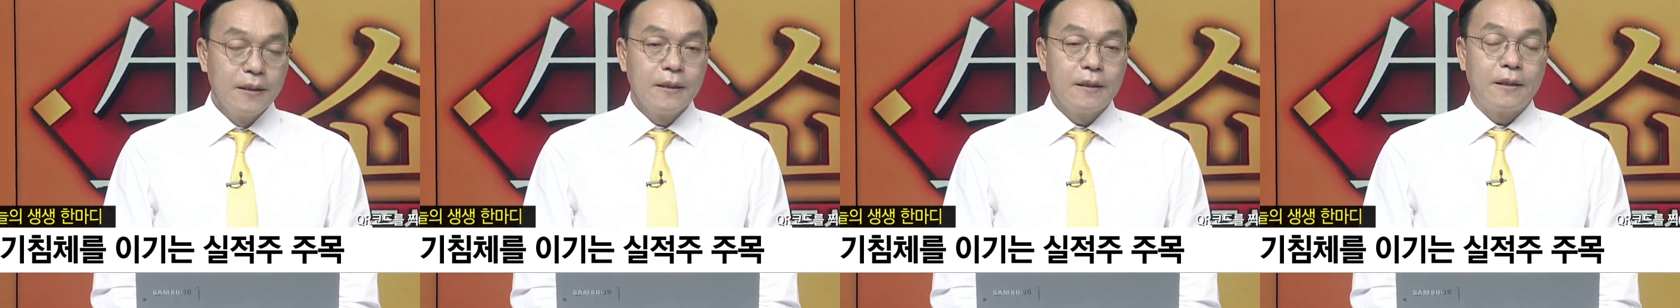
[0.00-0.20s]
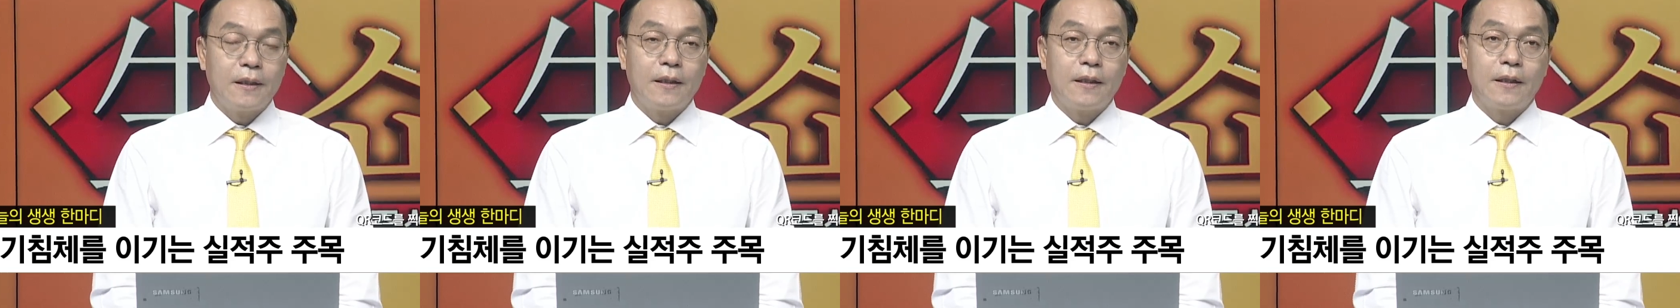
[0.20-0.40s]

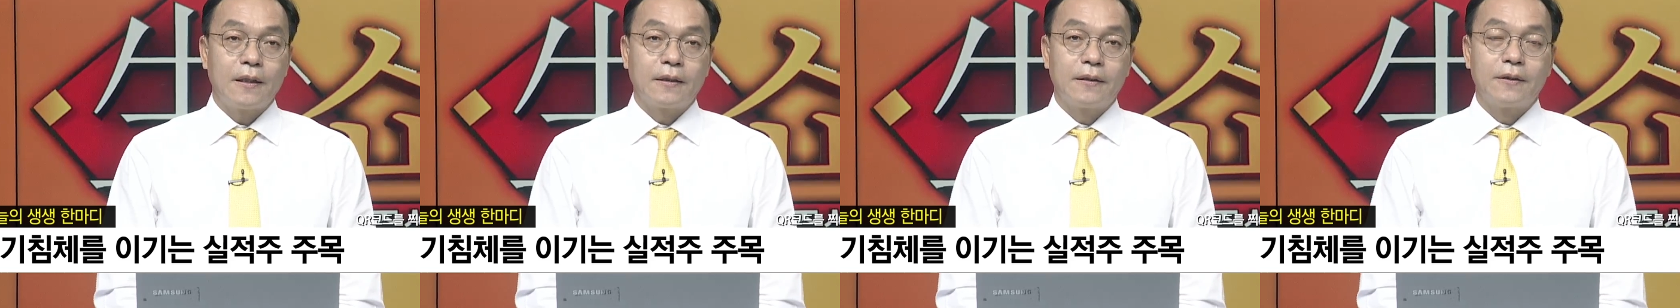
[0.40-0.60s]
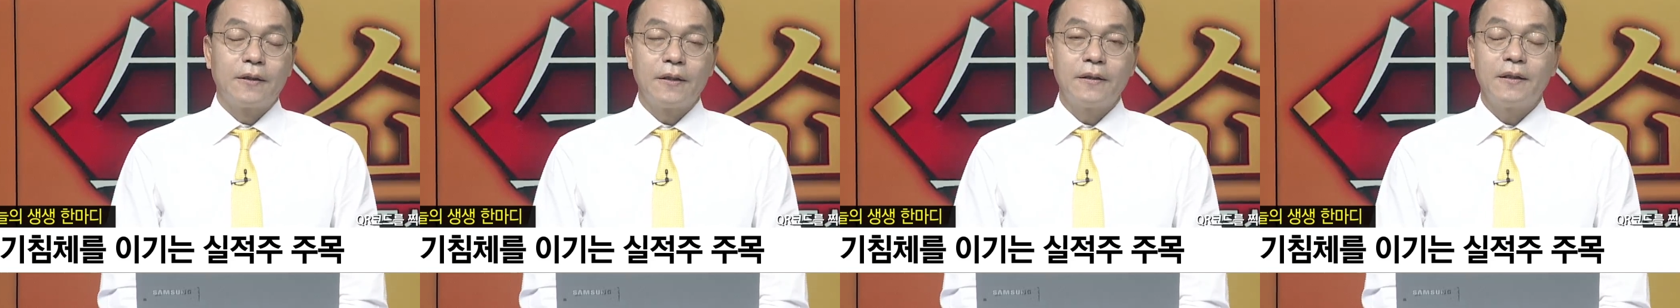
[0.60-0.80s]
에, 예,
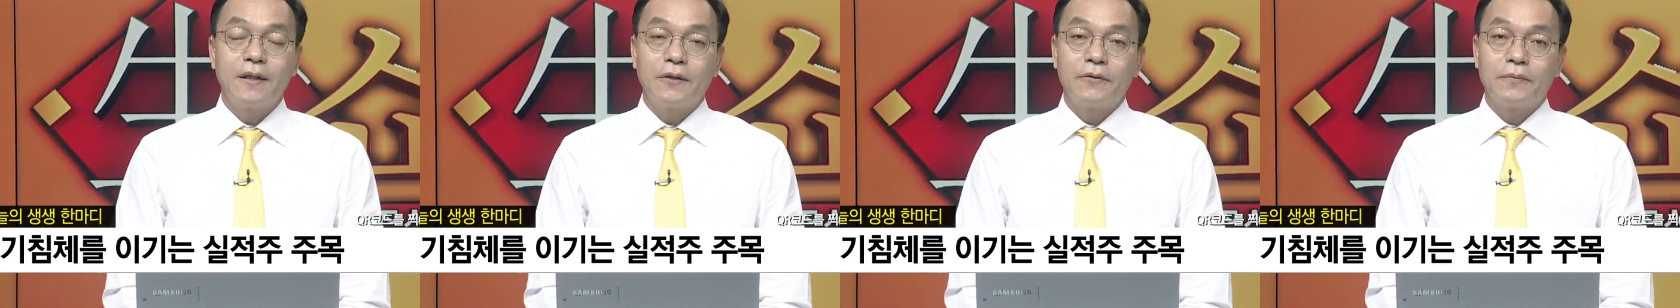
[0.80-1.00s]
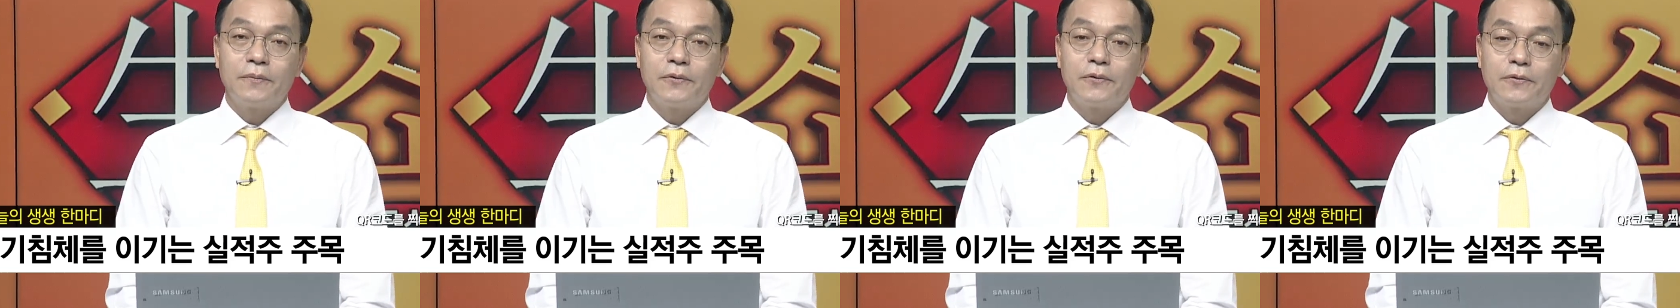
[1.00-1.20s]

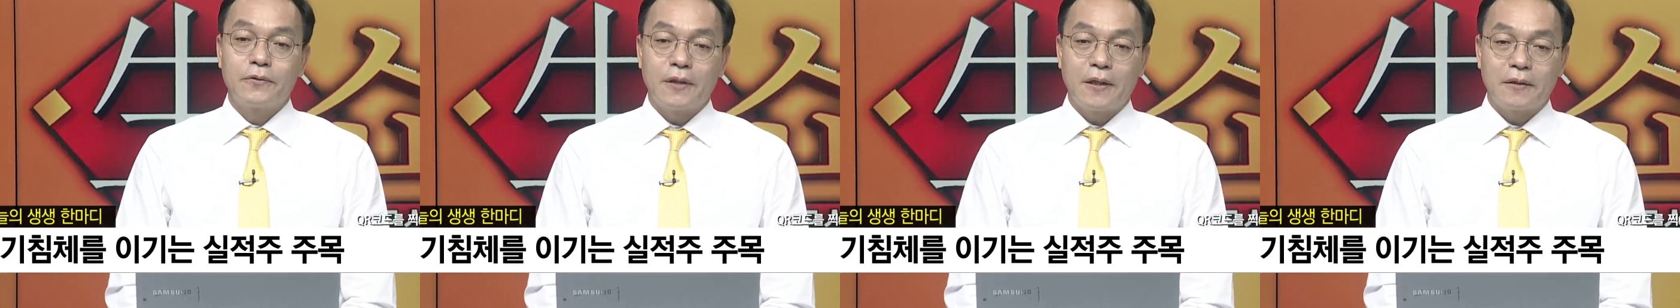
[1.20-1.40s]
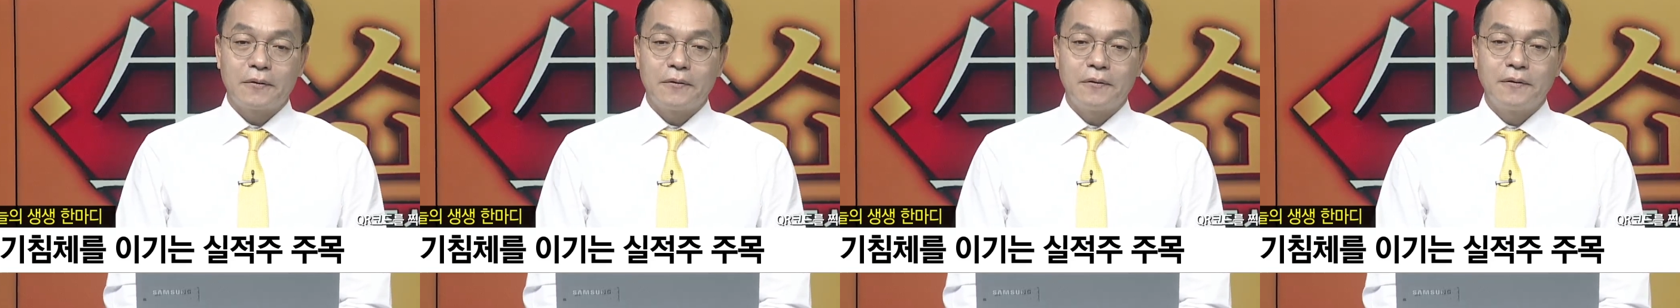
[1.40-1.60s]
그런데도
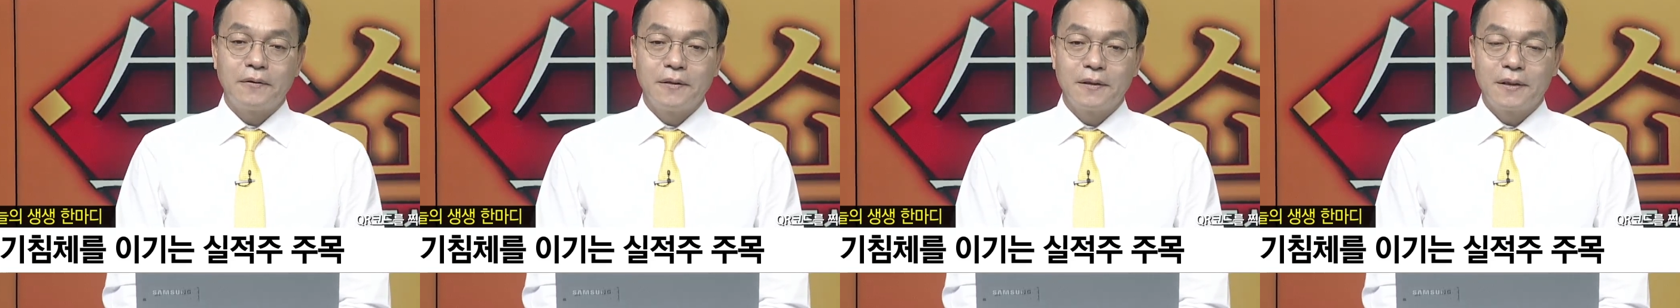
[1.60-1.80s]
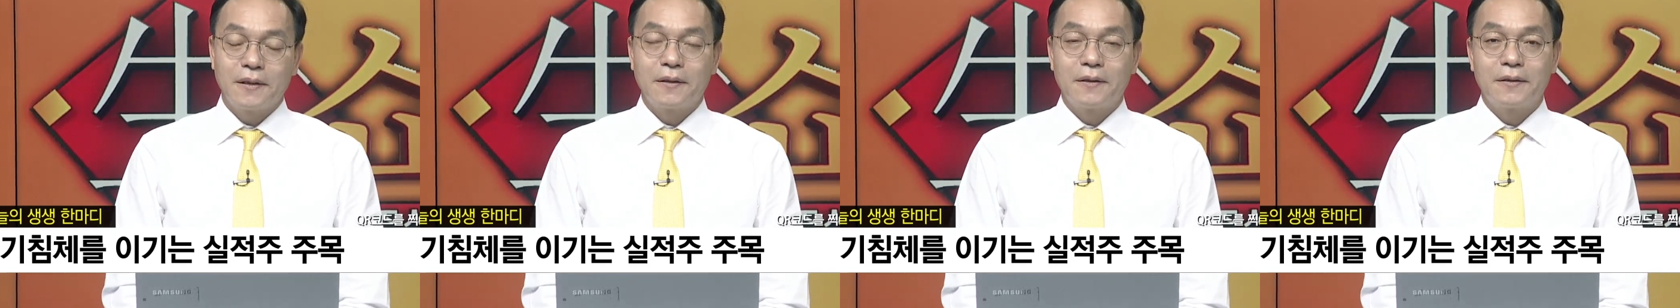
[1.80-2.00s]
불구하고
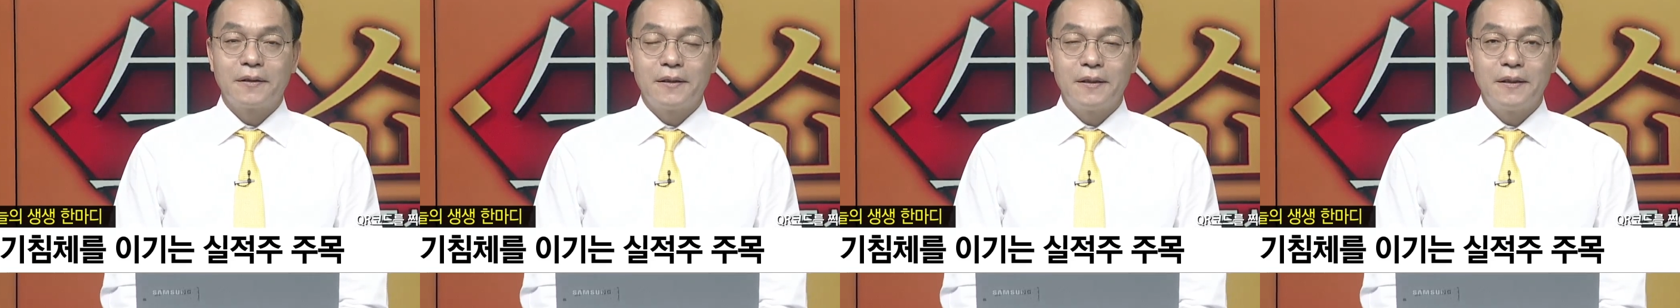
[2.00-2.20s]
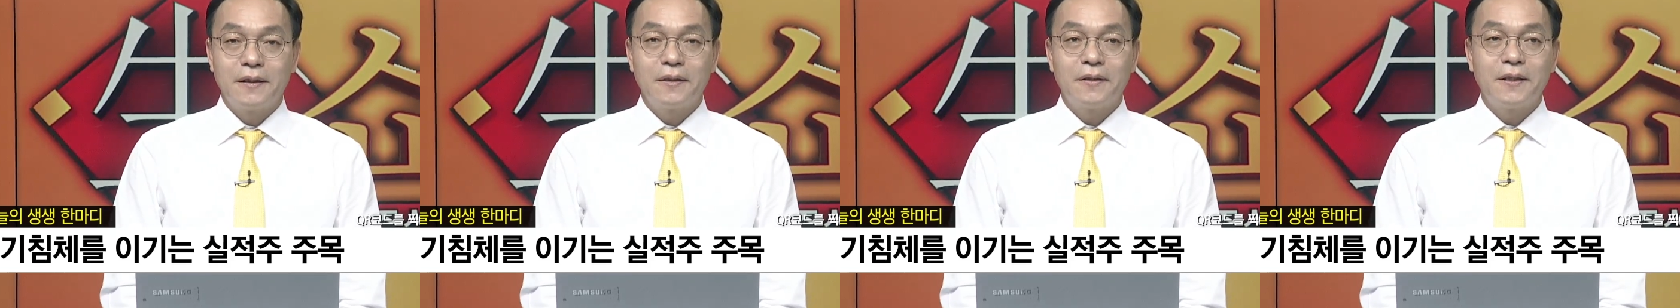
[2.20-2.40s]

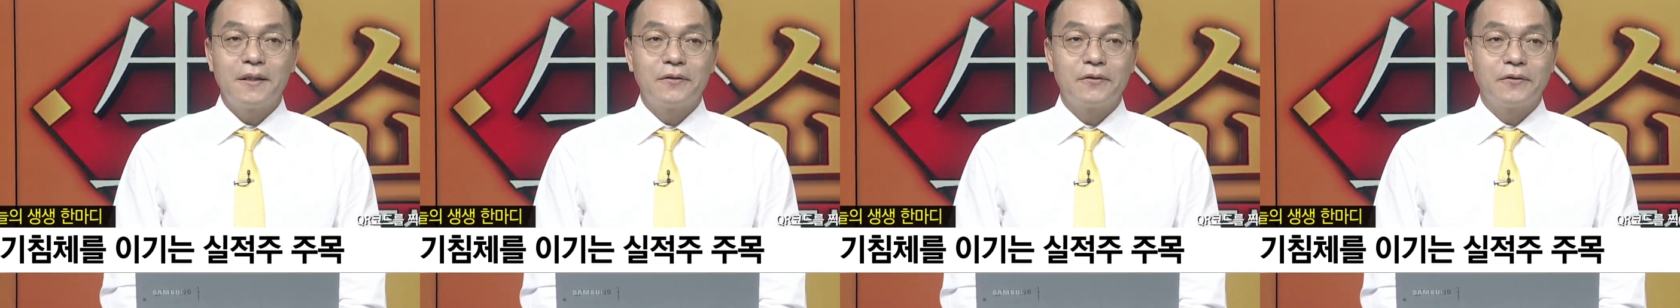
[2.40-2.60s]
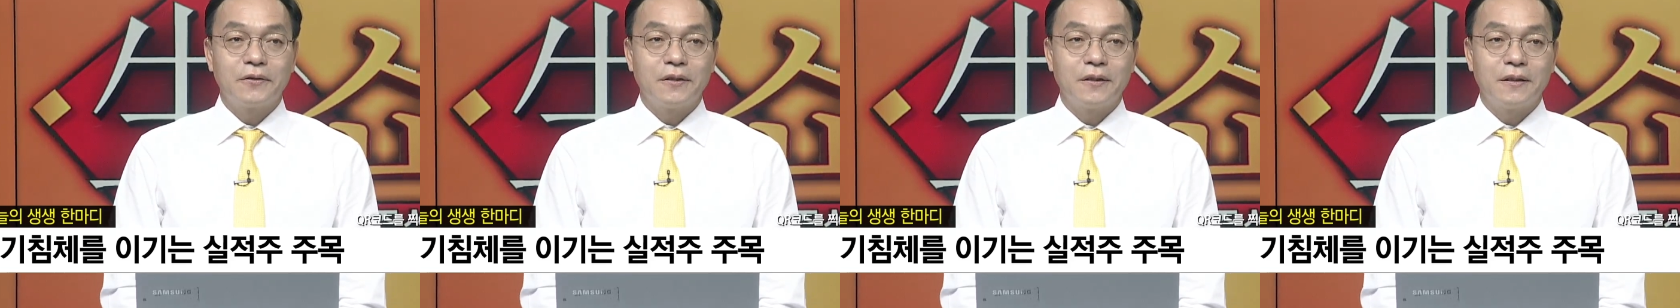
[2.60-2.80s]
이것을 이겨낼
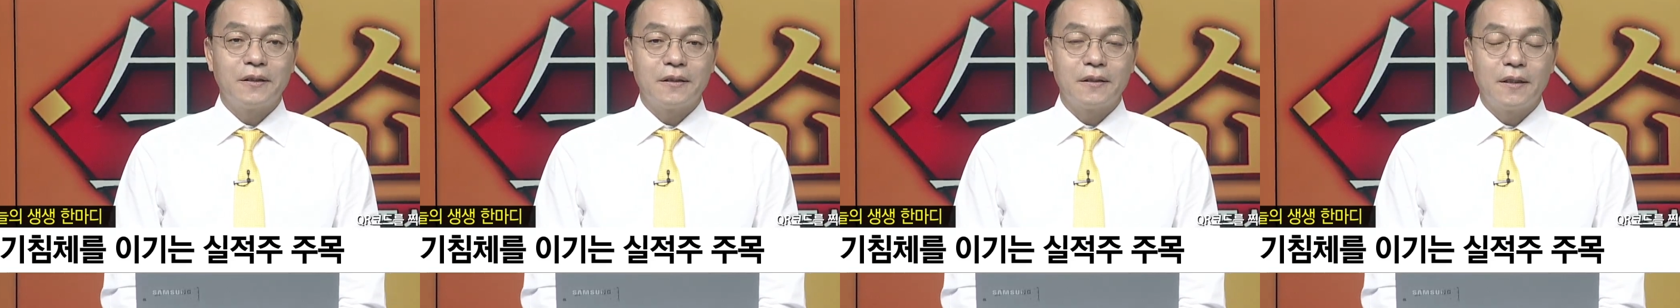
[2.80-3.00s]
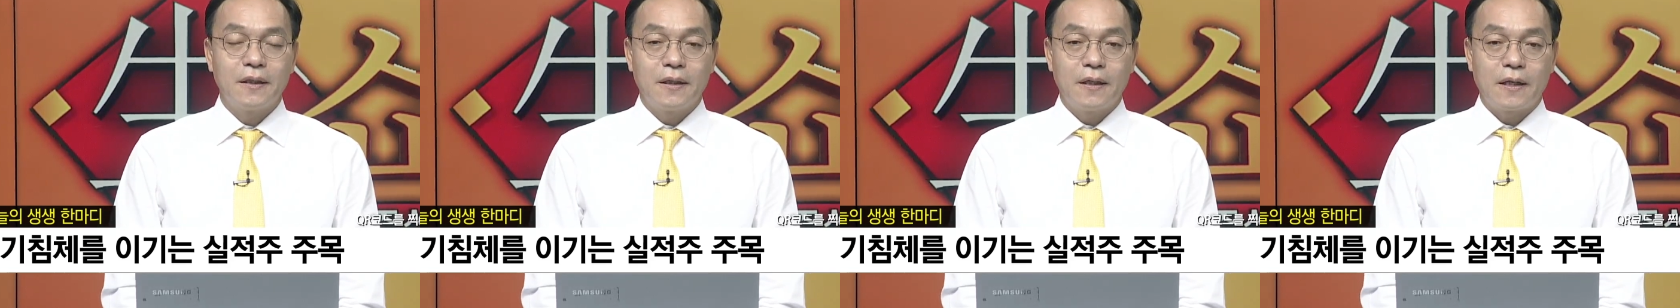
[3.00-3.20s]
수
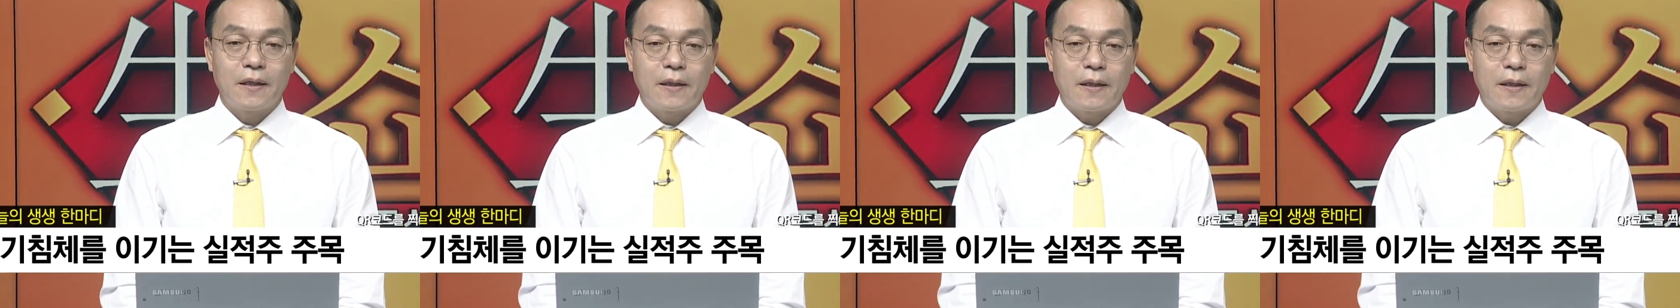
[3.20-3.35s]
있는 예,